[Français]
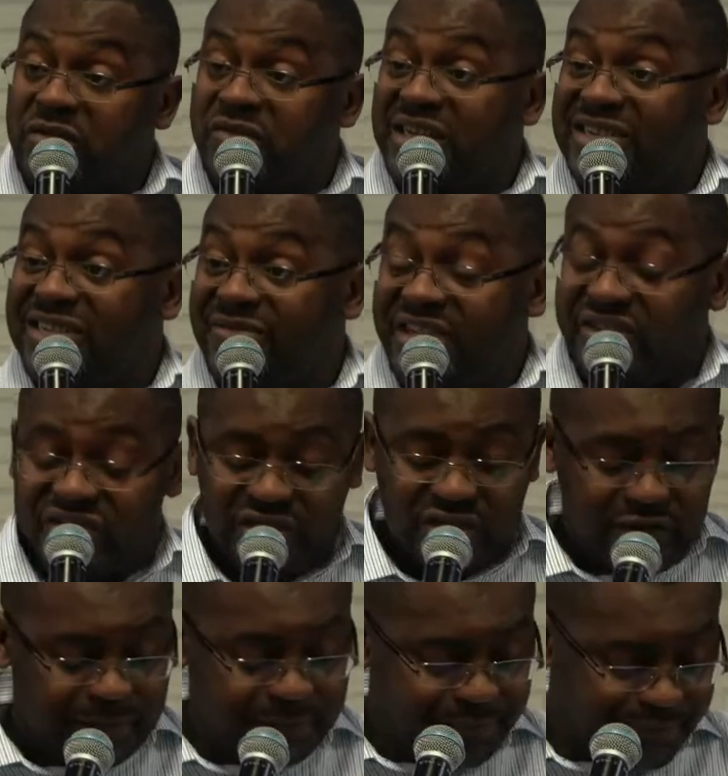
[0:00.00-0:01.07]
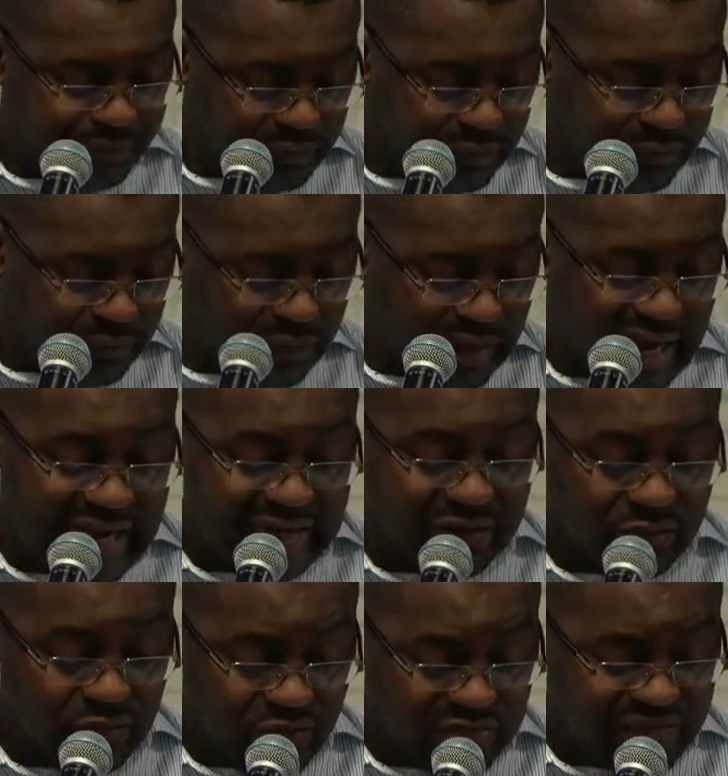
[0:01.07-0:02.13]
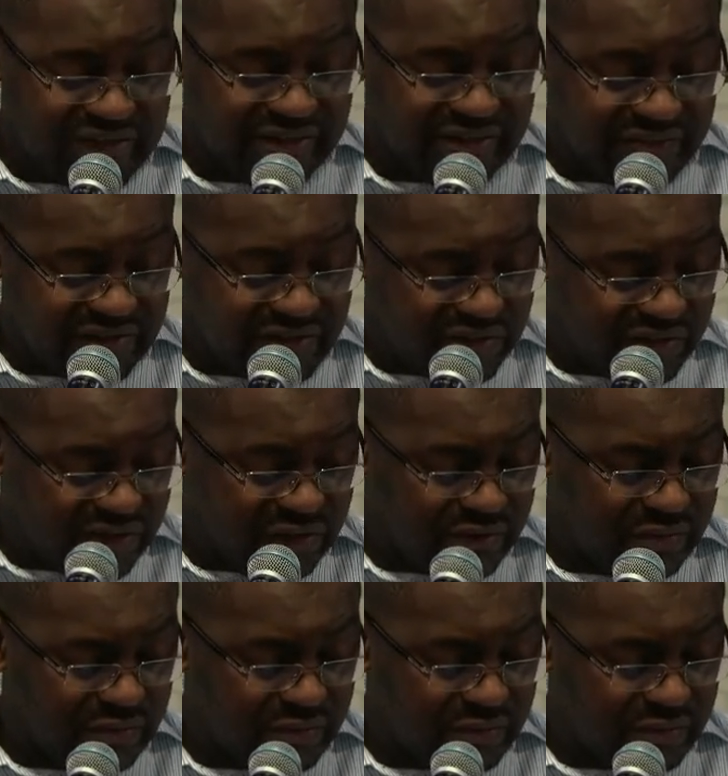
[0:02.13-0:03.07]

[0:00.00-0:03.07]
verset 26. Acte 8, verset 26.